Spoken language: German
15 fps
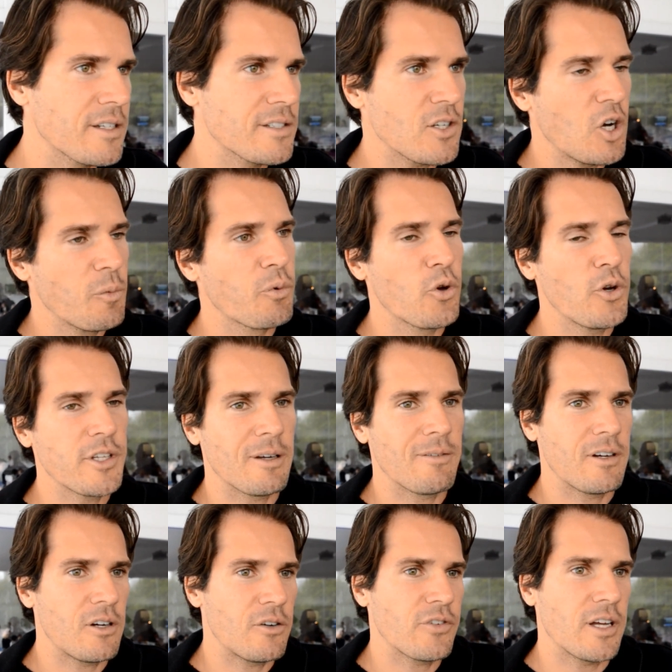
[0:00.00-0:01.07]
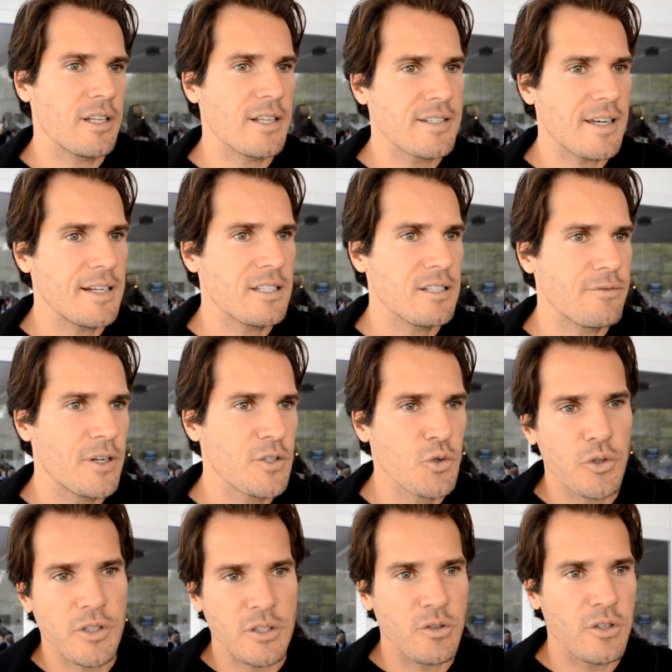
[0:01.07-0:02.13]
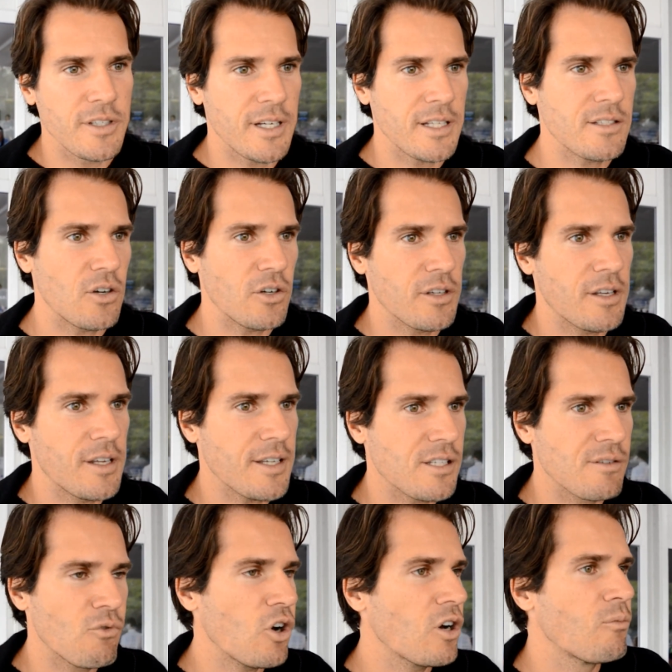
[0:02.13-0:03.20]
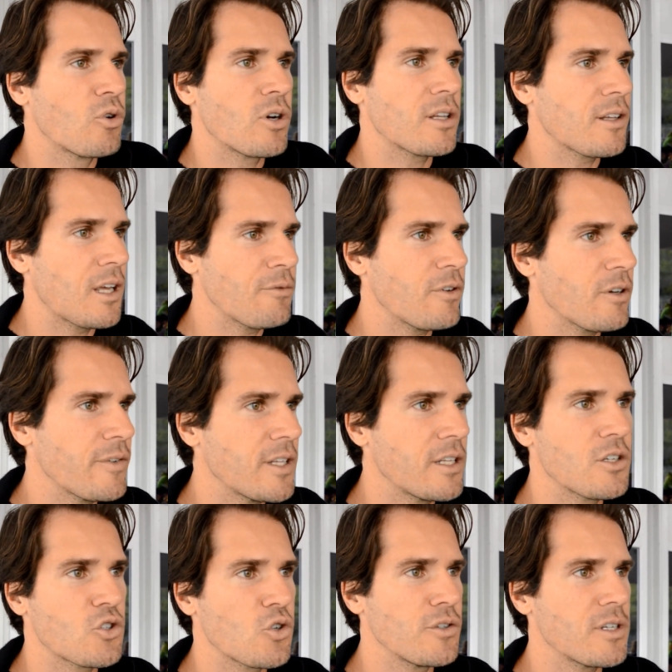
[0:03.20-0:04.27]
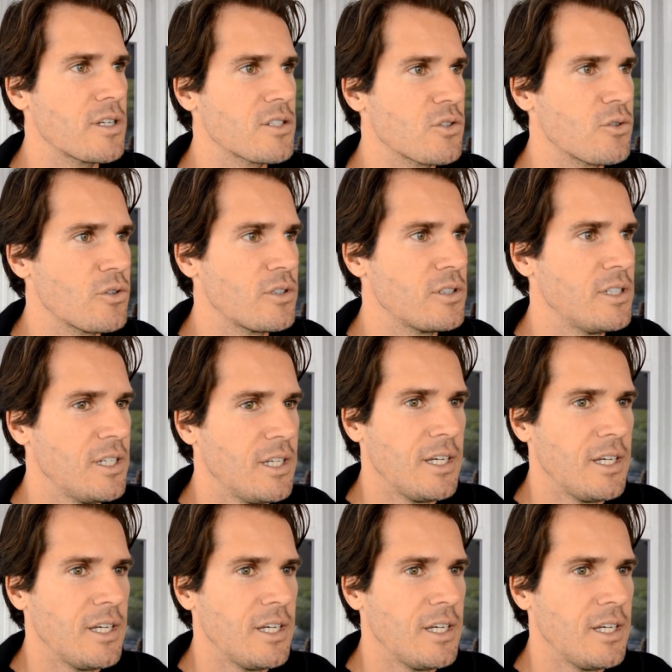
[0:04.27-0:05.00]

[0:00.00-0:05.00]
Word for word: Rücken ist auch blöd, aber auf der anderen Seite versuche ich natürlich jetzt auch in den nächsten Wochen, Monaten einfach wieder die Schulter so